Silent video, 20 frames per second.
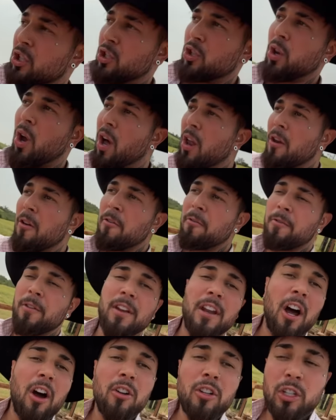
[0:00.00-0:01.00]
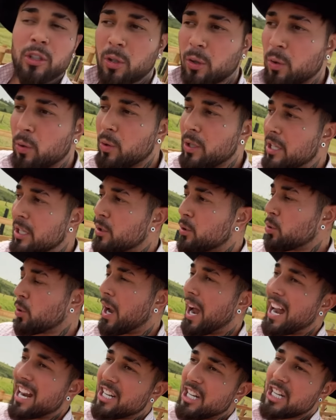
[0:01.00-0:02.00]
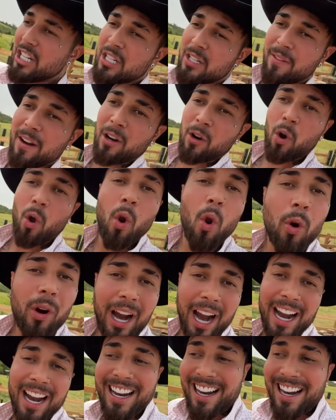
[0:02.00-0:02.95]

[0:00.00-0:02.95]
só no final de tudo isso, a gente vai colocar